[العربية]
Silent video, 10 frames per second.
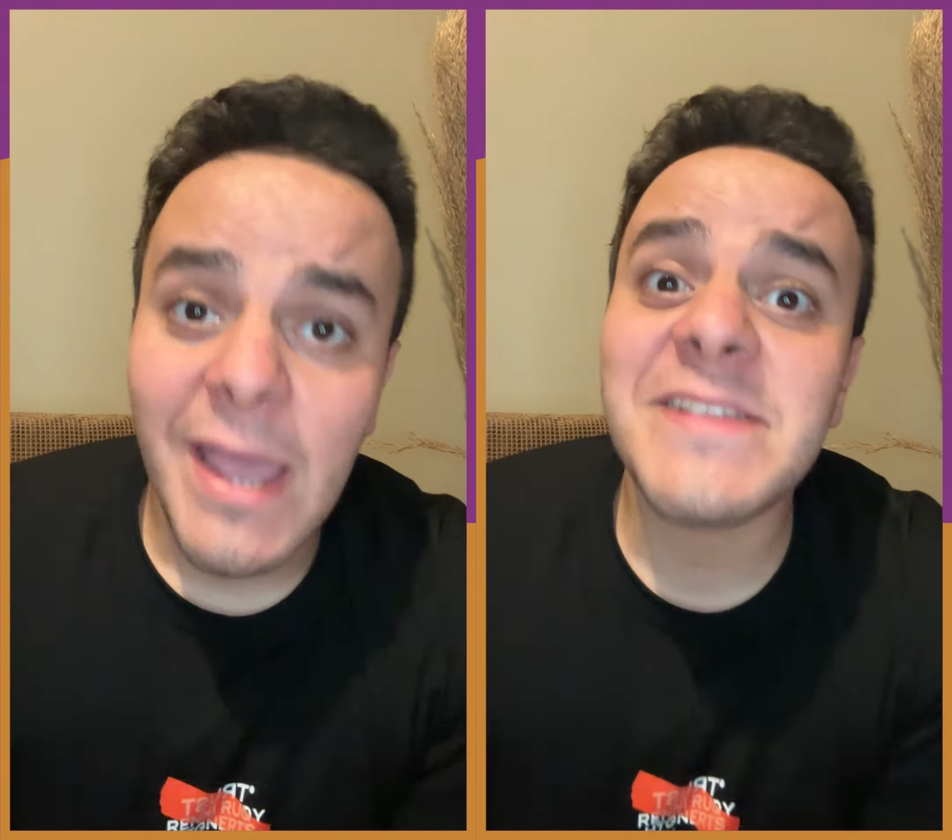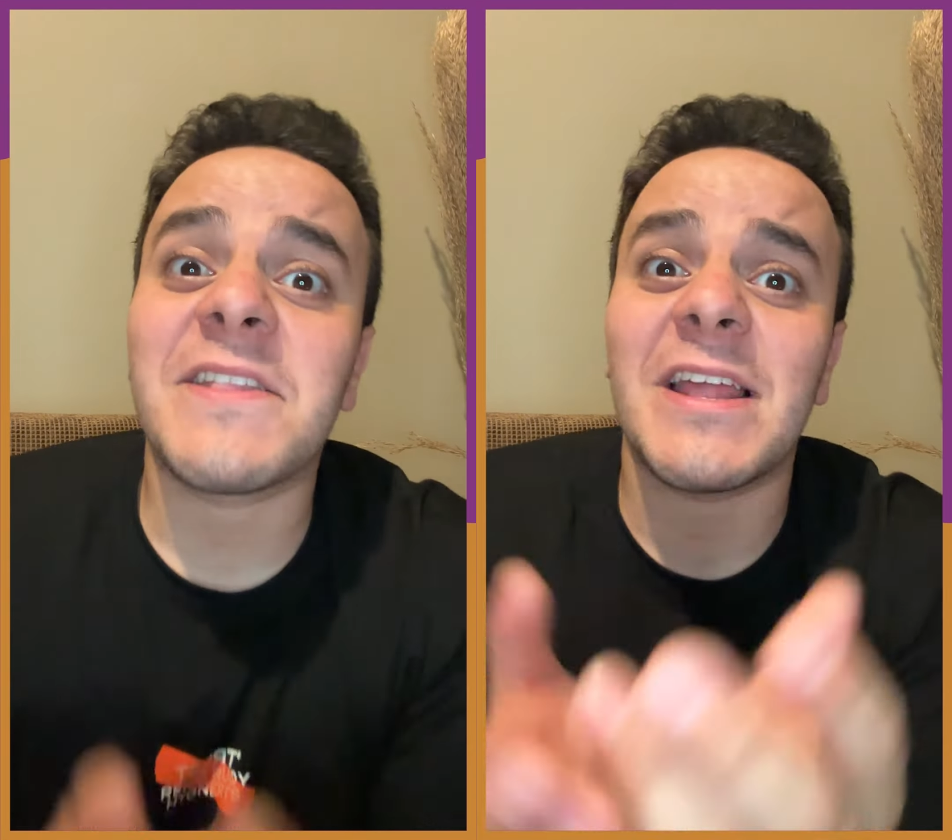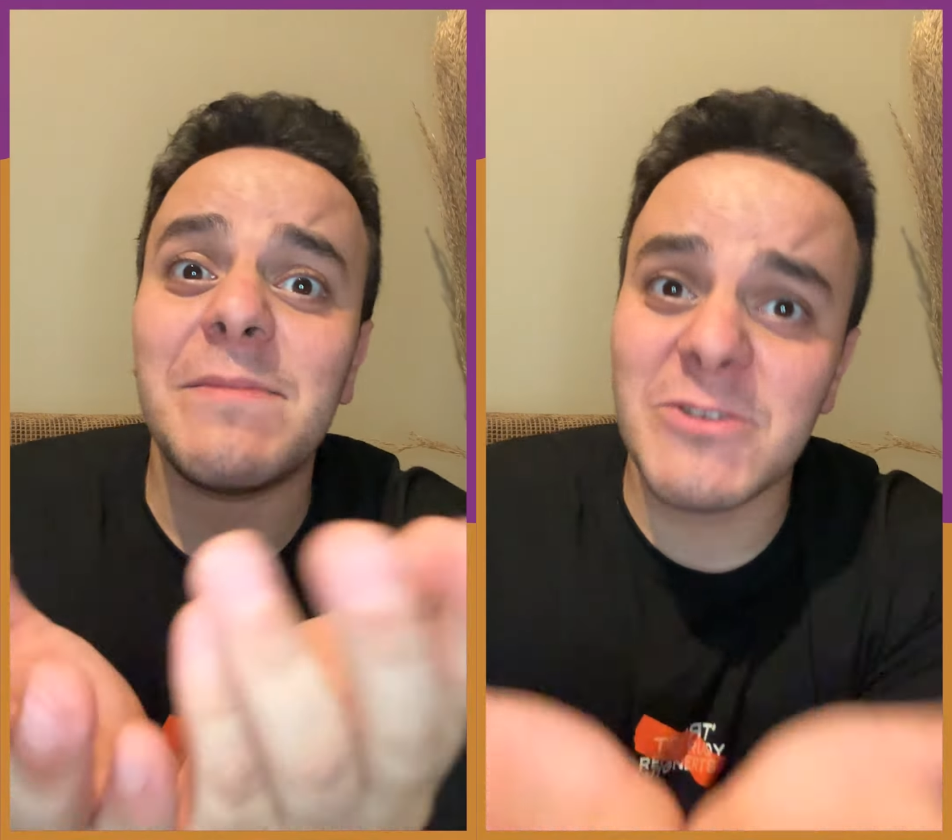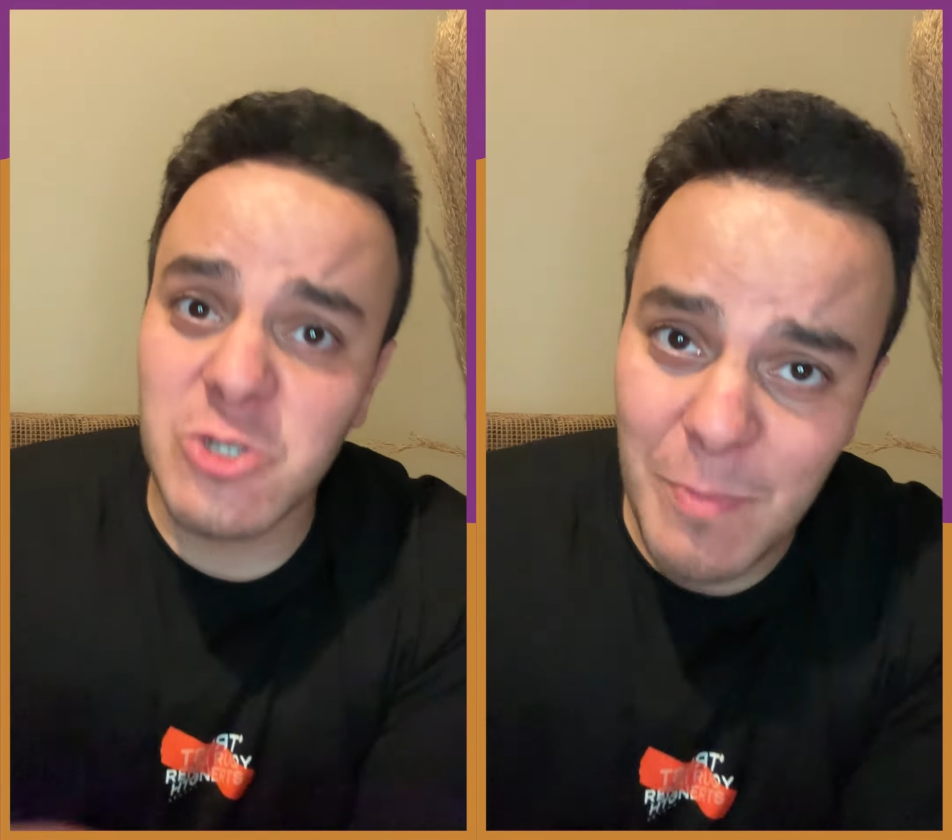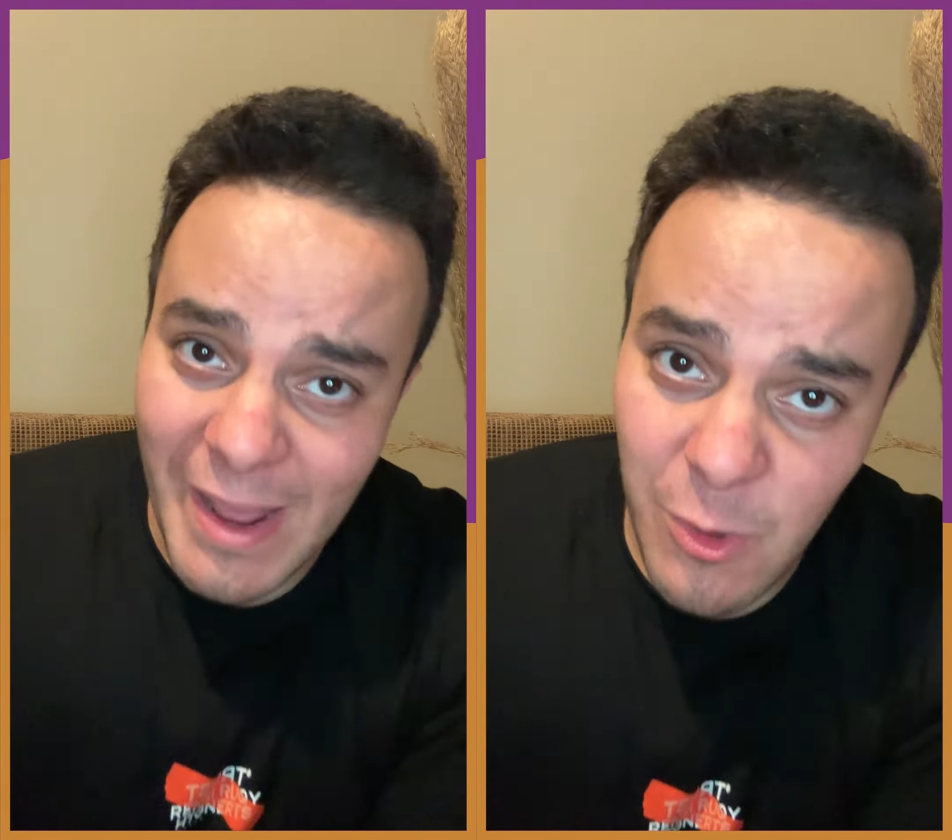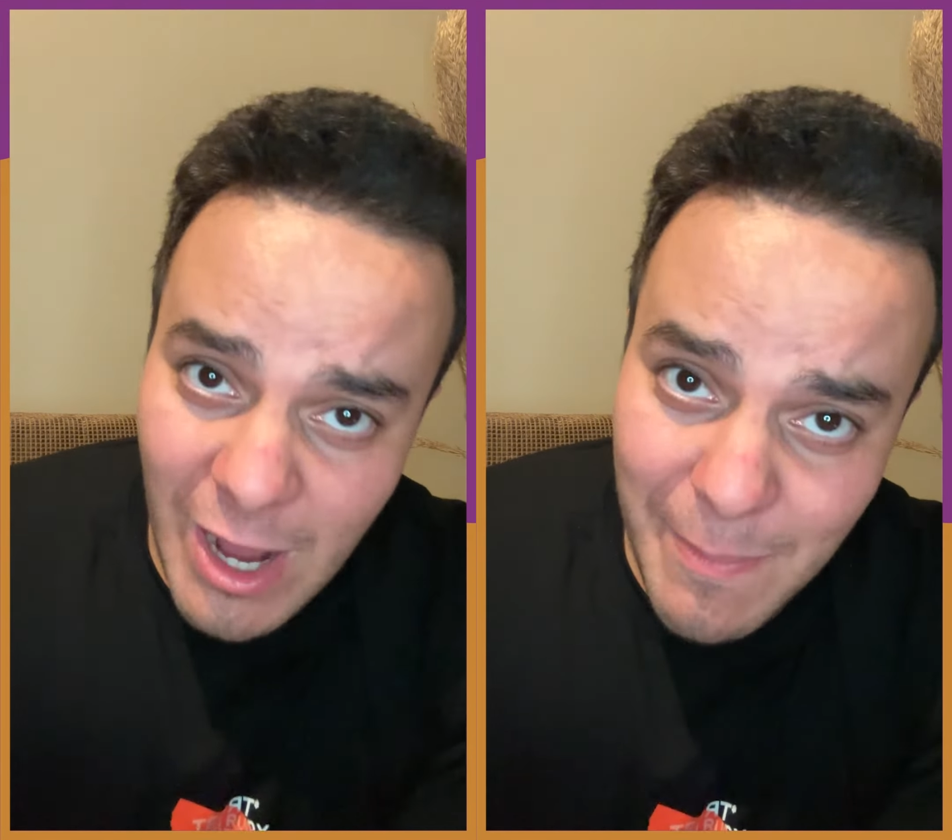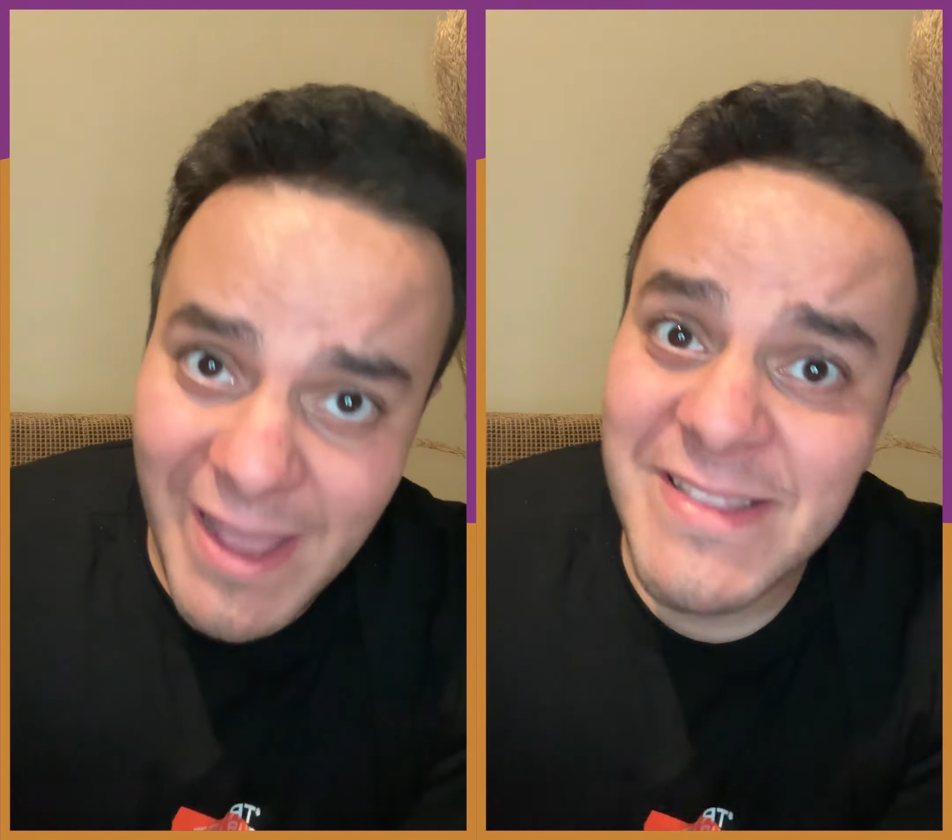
انت طالب مشروب مع الوجبه